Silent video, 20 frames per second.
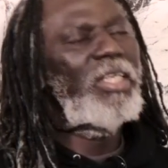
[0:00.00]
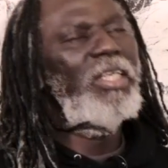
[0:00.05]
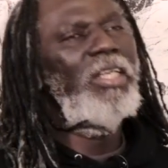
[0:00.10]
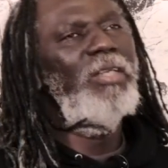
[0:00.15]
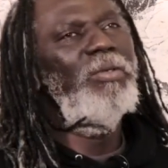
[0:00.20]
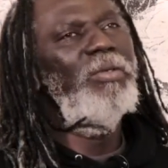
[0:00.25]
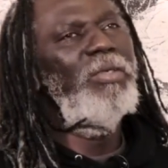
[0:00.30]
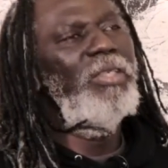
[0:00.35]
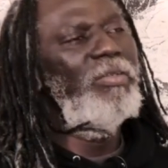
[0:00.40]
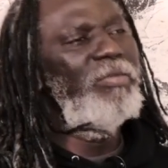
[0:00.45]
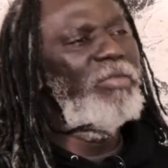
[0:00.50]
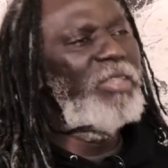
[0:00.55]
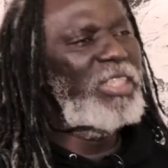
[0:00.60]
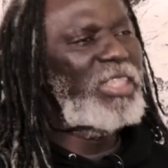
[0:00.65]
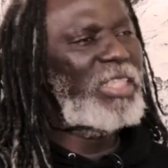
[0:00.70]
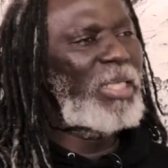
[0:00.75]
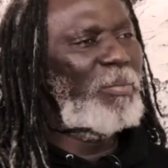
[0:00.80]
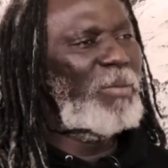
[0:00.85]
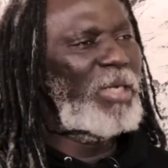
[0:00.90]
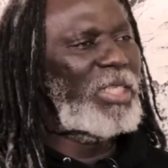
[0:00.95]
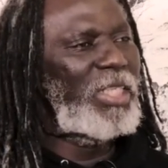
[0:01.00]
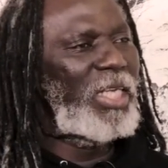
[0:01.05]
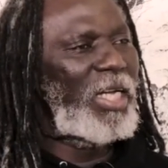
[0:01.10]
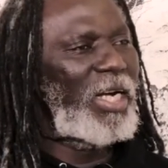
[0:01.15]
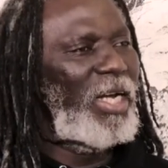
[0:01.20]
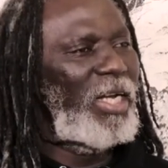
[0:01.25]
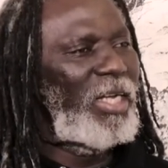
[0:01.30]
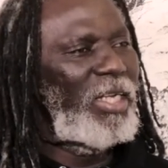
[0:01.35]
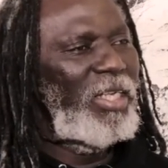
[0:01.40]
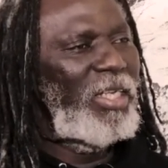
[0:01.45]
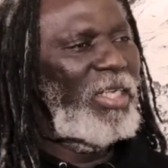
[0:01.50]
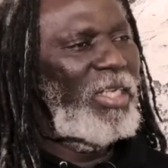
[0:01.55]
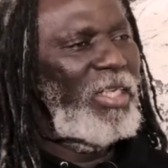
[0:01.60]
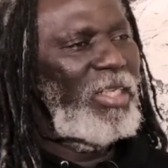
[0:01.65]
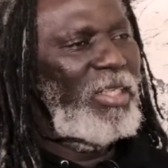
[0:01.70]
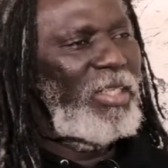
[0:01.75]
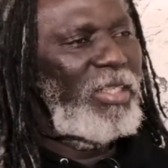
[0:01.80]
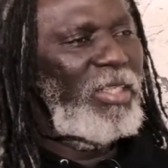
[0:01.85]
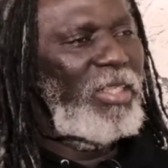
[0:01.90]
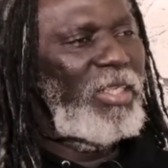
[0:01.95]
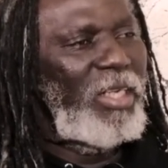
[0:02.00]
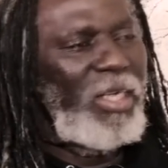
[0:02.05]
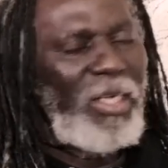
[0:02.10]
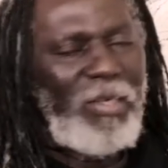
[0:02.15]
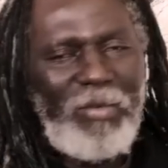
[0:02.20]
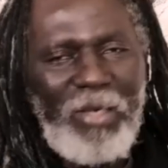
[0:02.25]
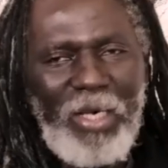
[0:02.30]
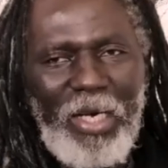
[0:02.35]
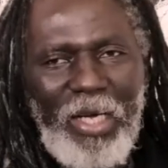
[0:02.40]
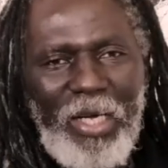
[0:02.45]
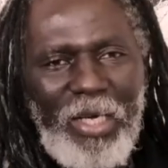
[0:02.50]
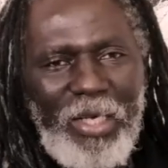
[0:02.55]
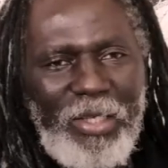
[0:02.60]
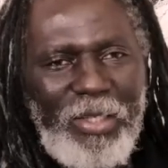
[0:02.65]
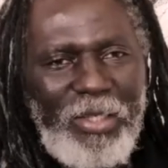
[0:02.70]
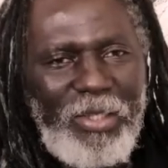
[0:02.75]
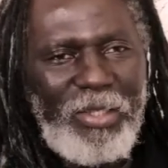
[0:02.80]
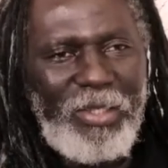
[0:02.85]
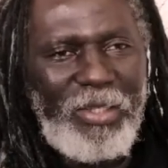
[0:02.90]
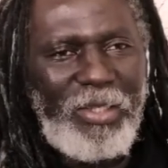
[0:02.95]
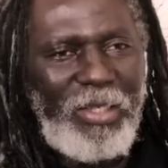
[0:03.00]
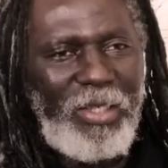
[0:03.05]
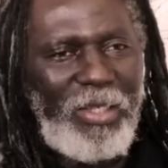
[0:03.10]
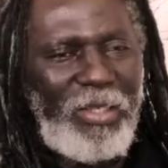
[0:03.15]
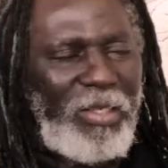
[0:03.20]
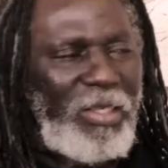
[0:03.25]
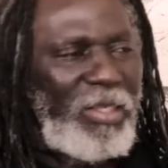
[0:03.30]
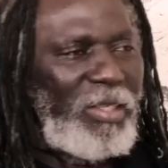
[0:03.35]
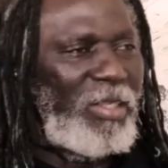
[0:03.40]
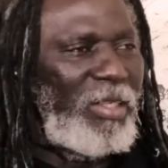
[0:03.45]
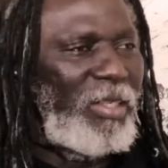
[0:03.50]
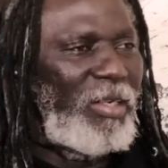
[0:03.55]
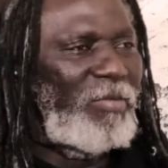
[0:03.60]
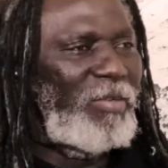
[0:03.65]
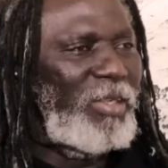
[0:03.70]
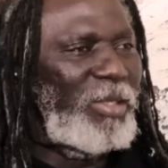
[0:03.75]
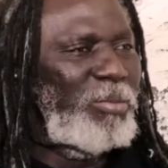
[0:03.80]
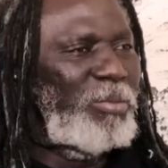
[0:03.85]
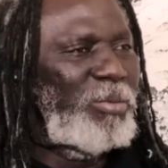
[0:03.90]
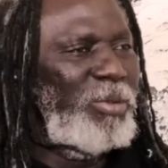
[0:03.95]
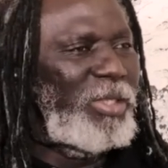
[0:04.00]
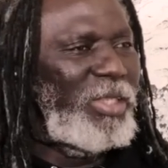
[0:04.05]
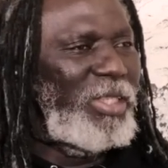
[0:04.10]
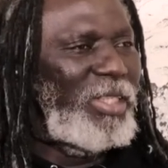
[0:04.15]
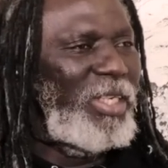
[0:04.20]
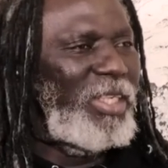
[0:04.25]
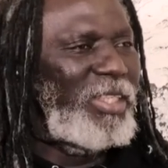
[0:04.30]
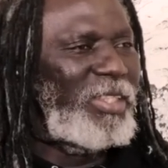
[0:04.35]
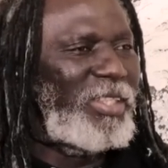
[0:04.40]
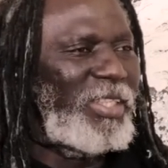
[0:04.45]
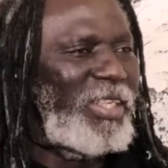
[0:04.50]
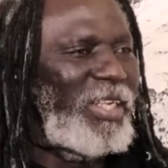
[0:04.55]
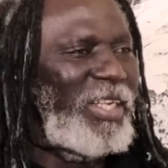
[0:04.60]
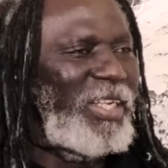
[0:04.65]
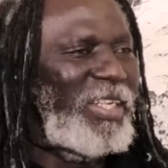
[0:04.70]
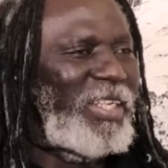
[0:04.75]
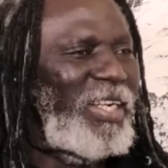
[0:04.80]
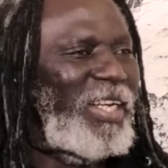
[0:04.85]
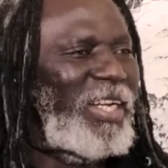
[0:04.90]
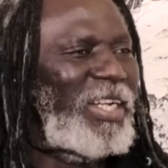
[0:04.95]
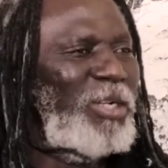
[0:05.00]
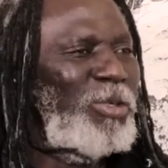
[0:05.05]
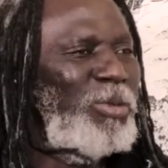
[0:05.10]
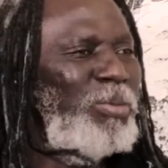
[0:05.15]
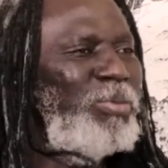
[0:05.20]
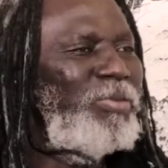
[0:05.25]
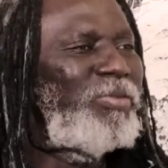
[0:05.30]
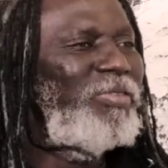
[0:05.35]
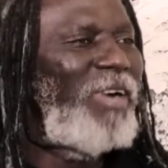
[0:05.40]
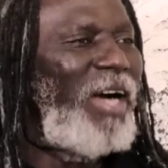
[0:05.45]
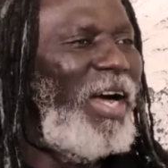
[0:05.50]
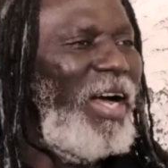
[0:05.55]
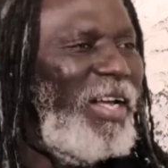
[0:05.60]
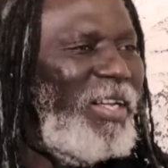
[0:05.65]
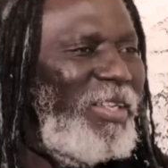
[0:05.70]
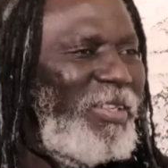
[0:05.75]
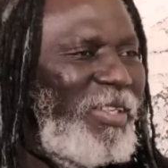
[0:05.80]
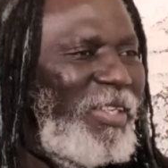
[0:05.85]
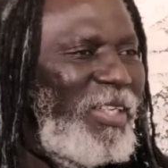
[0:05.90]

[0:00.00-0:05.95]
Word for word: est, dans le livre de Samba Diara, et là, voilà, euh, avant de mourir, il sera un accord au pouvoir.